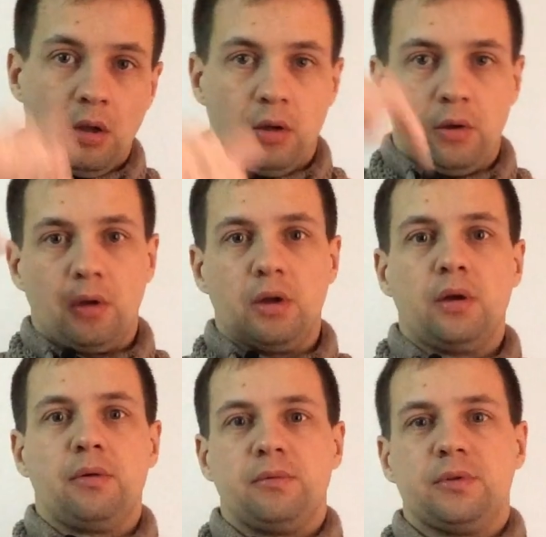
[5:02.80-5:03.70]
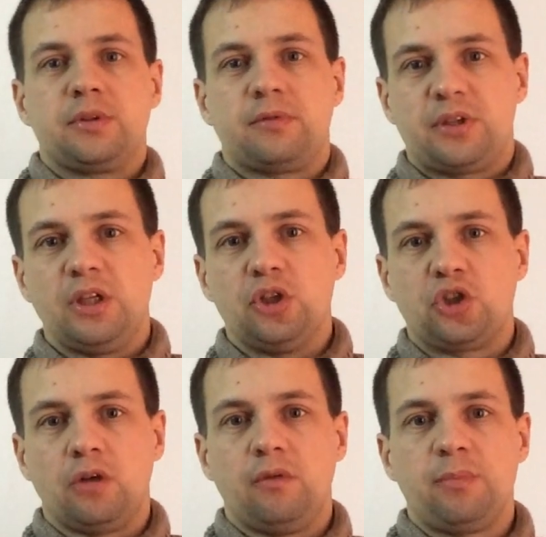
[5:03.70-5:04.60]
э,
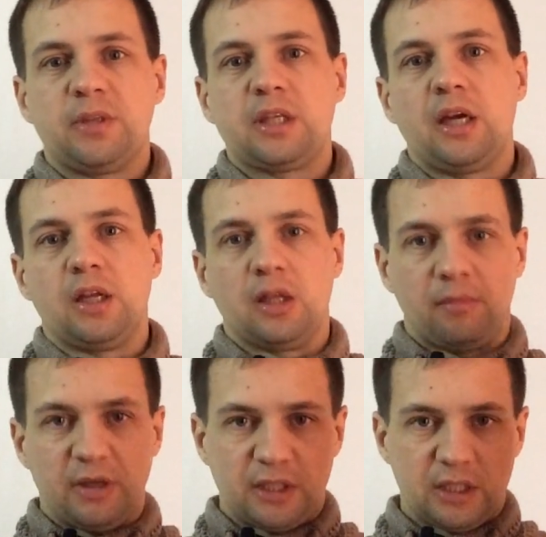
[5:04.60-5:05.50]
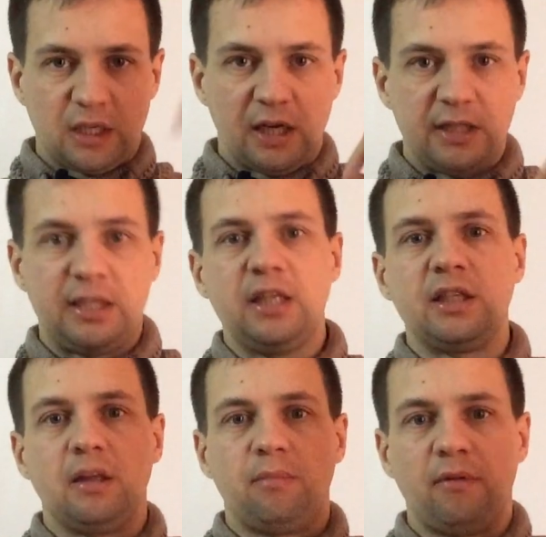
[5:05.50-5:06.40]
ссылочки в описании на мои социальные сети,
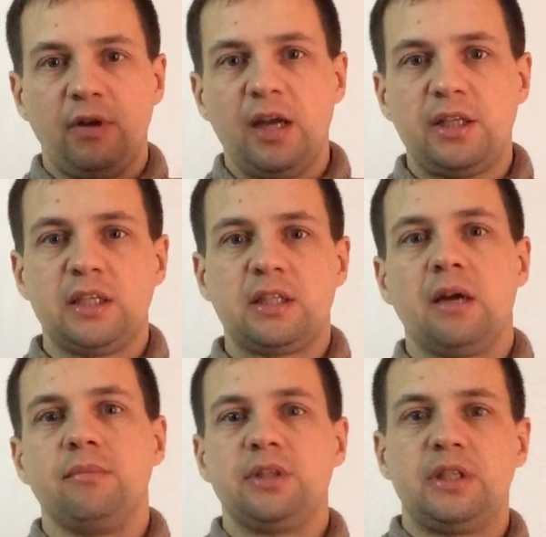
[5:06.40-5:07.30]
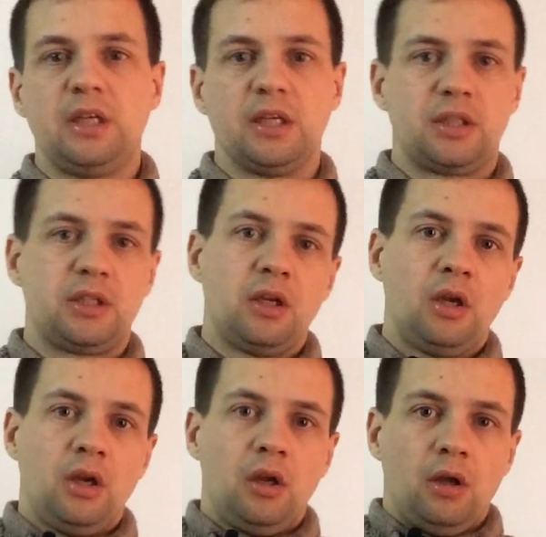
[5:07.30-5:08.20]
добавляйтесь там, здесь
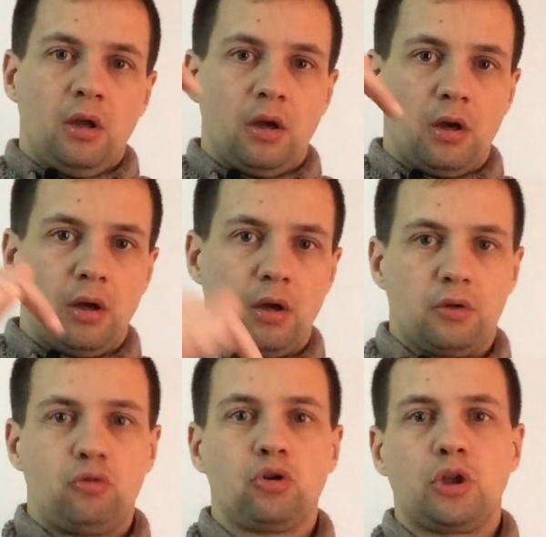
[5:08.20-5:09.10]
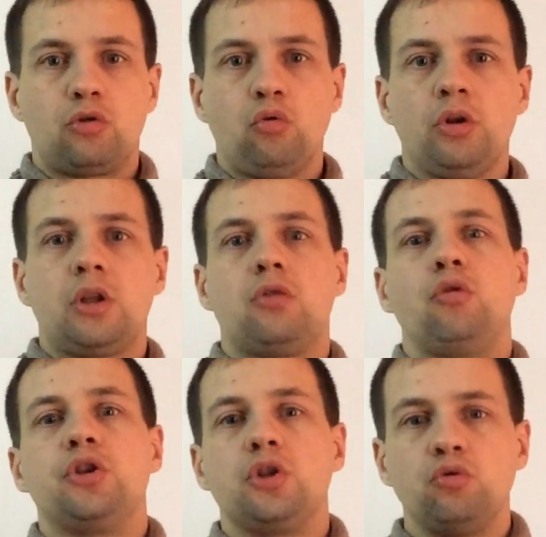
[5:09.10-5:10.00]
то-то, э, то-то, то-то, то
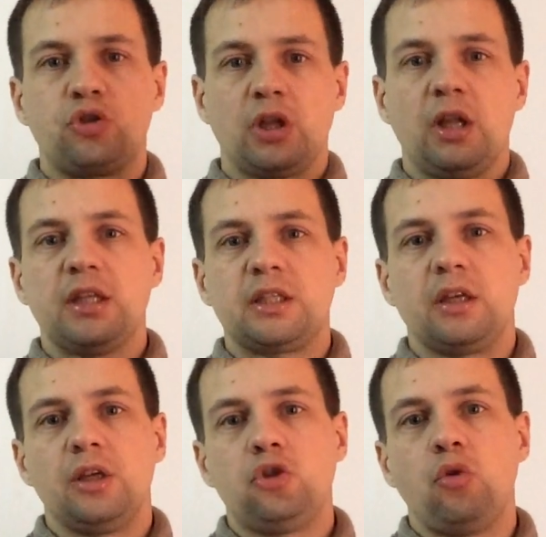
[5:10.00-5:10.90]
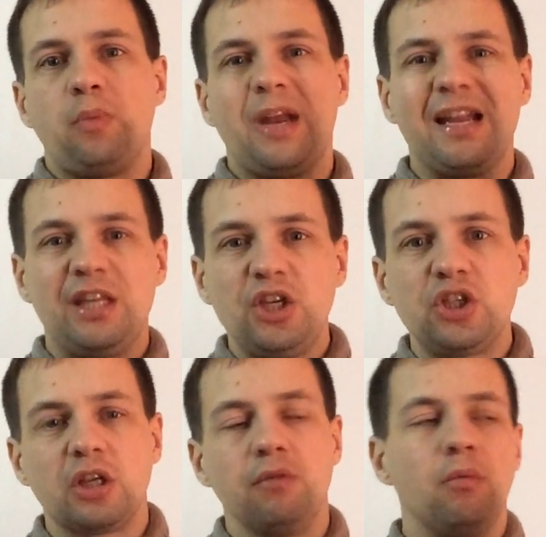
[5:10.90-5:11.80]
есть, ну, ссылаться еще
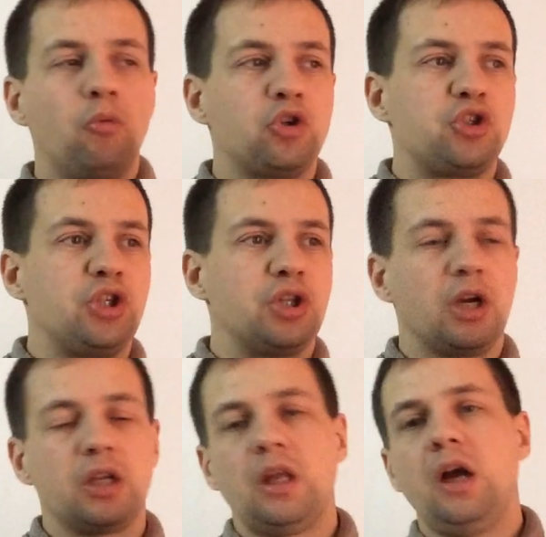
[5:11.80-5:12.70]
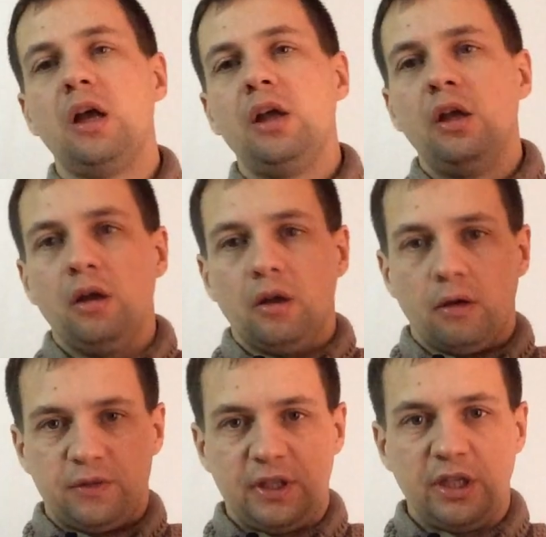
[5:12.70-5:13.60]
периодически вы можете иногда
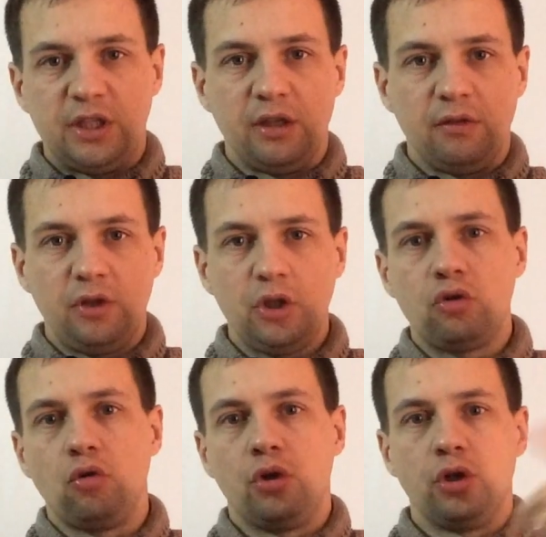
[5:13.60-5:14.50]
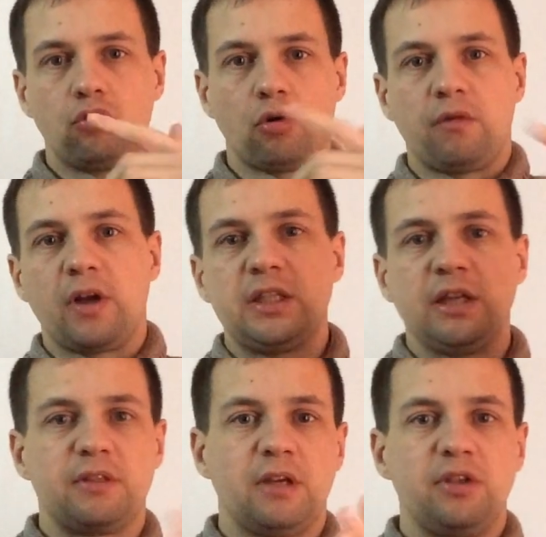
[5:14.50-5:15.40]
Э, в середине видео, не только в конце,
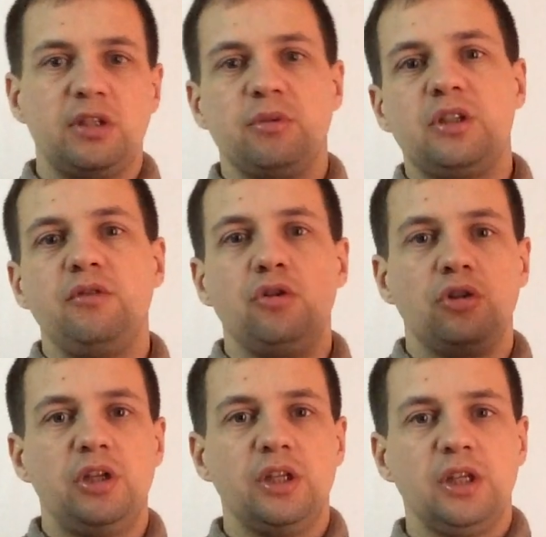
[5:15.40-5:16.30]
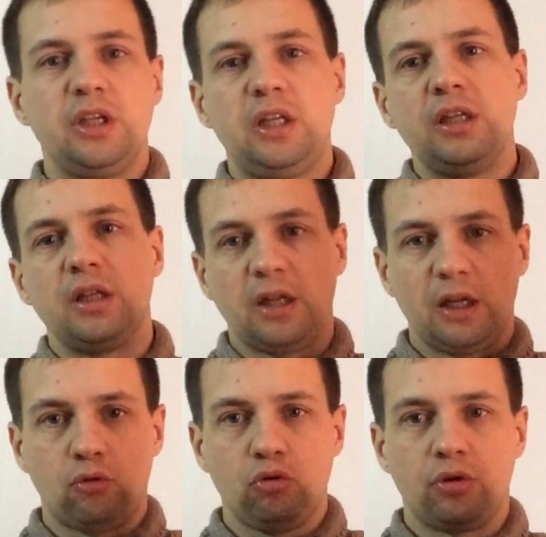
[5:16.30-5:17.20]
в зависимости видео длинное, не длинное, на,
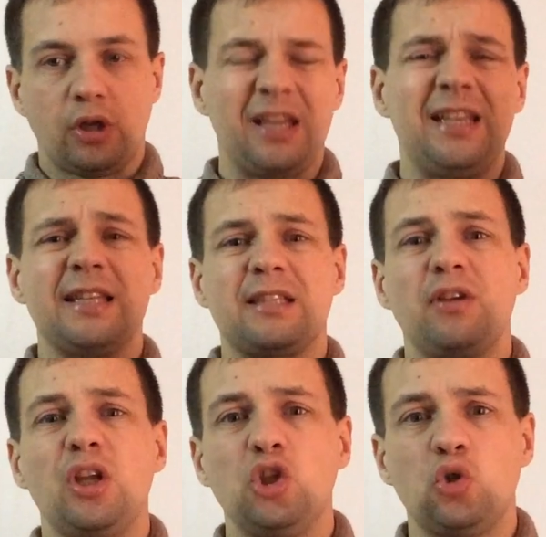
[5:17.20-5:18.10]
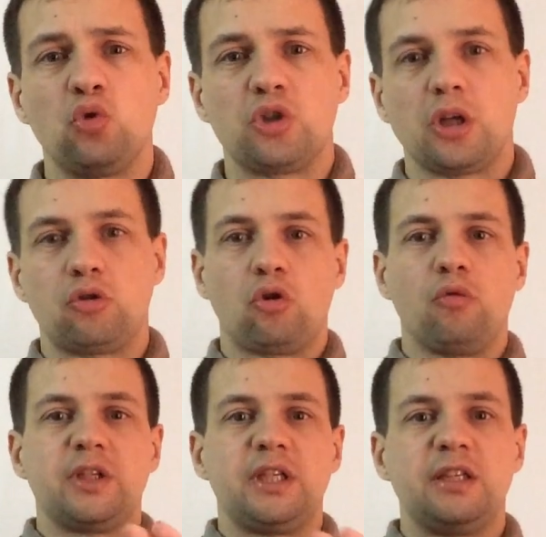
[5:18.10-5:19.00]
то, на какие-то свои ресурсы, которые у
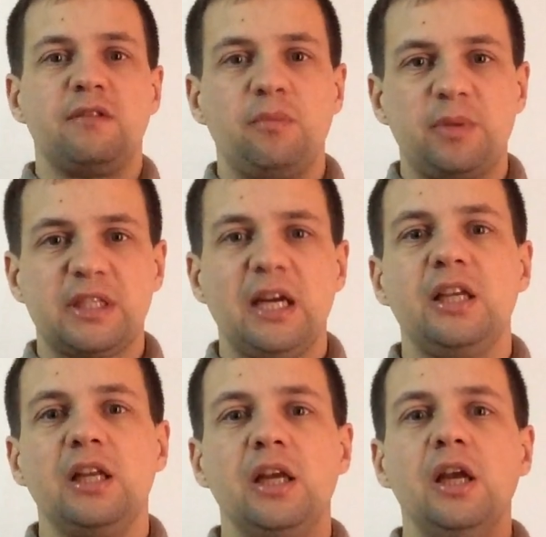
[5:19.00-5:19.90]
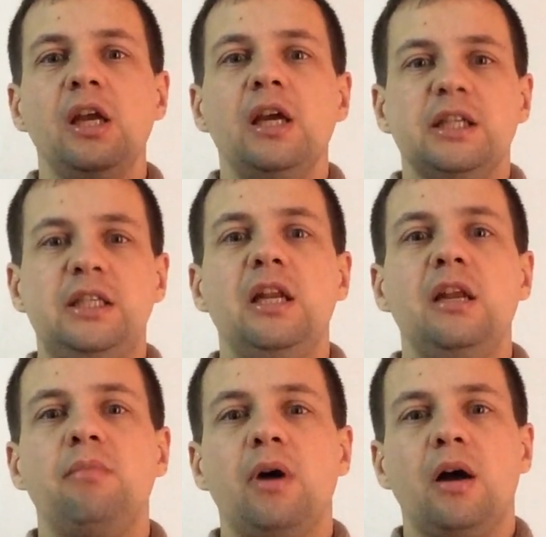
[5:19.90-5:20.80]
вас есть в описании или
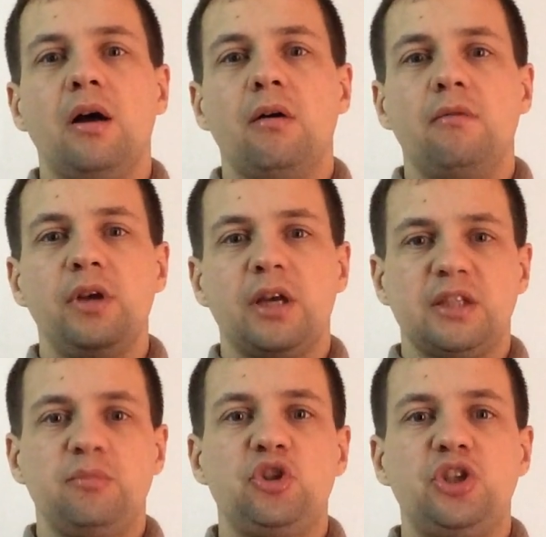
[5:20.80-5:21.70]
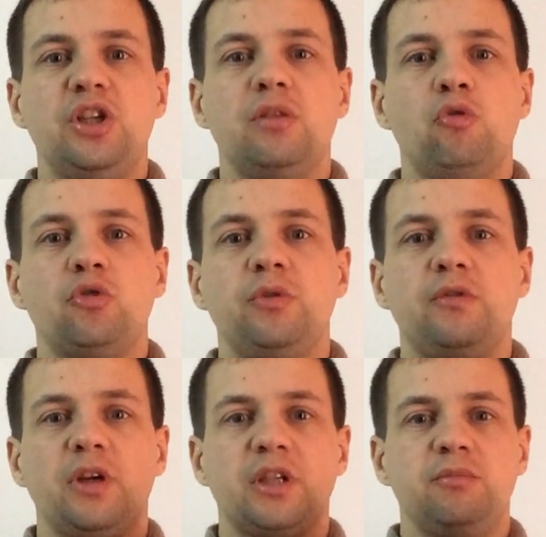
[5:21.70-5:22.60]
где-либо а, вы их разместите. Может быть,
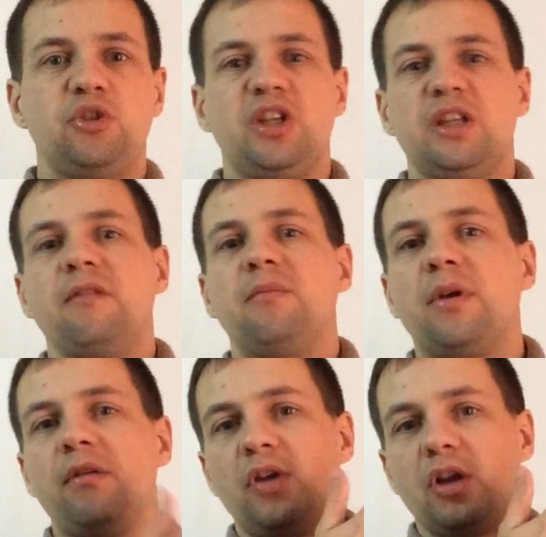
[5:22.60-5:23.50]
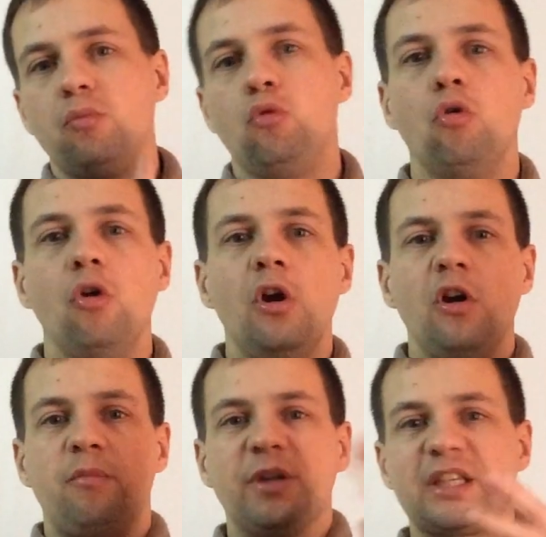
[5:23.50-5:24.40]
вы их разместите там в правом верхнем углу
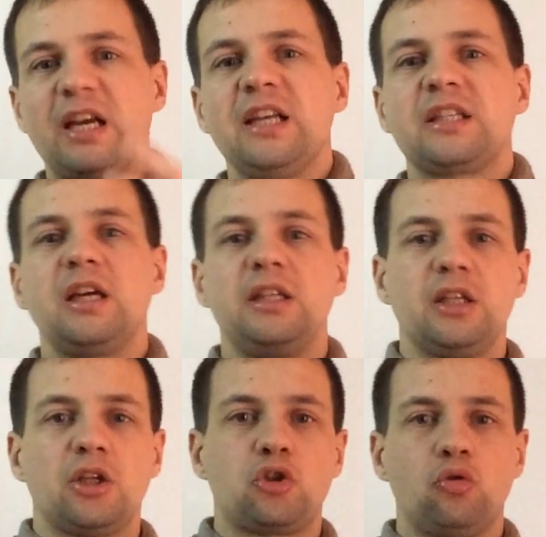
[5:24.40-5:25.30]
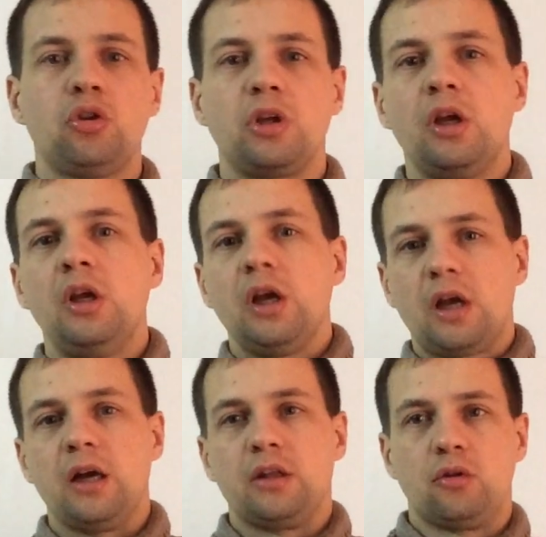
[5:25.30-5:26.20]
в подсказках, где-то что-то,
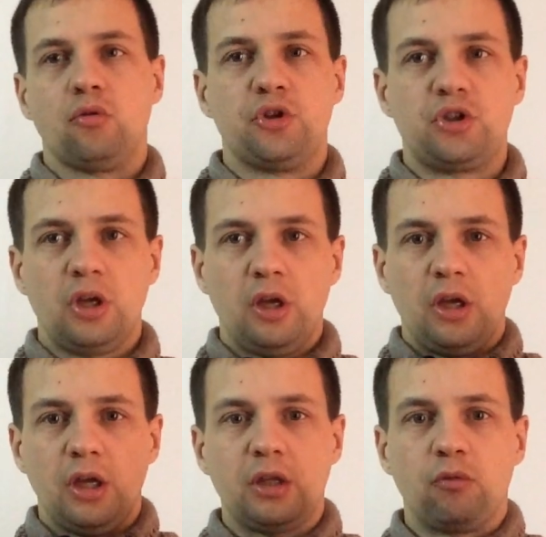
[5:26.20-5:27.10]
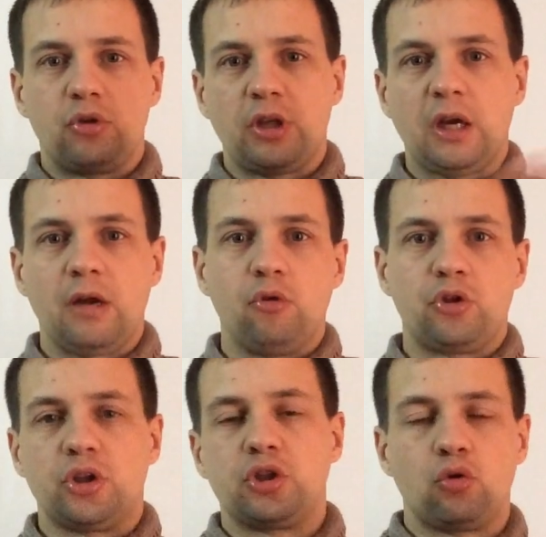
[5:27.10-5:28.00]
как-то. То есть это вот такая
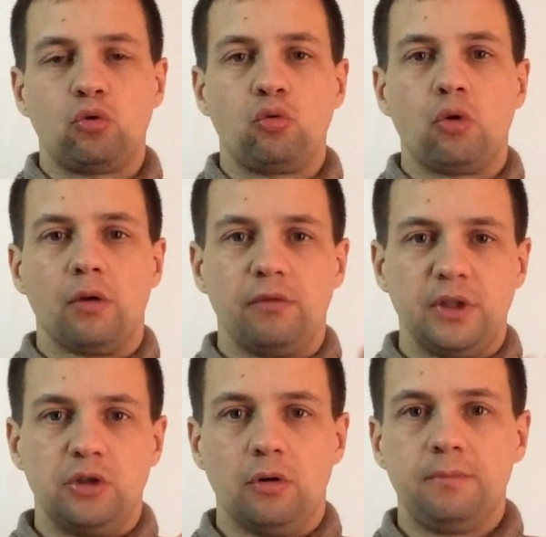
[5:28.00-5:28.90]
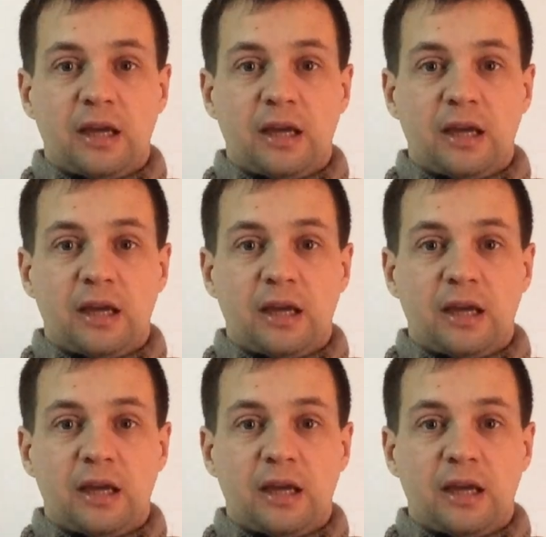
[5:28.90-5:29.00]
вот структура видео.